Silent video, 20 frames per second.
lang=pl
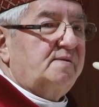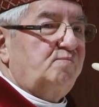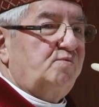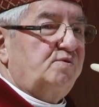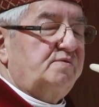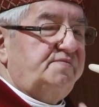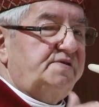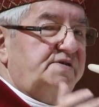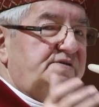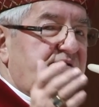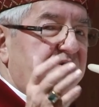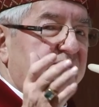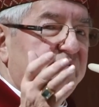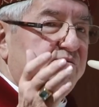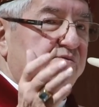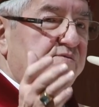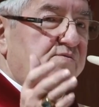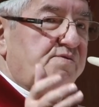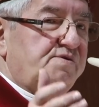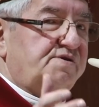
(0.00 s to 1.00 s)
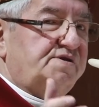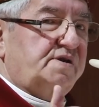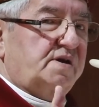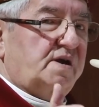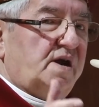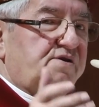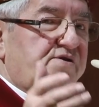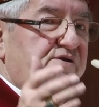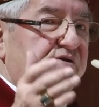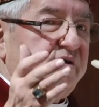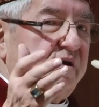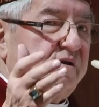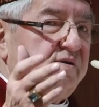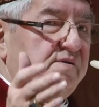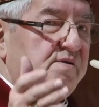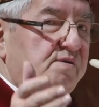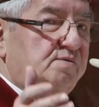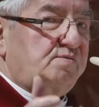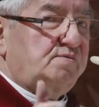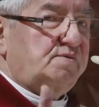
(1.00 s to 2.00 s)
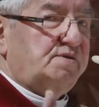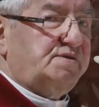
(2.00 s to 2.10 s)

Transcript: bo widzę tu i Straż Celną,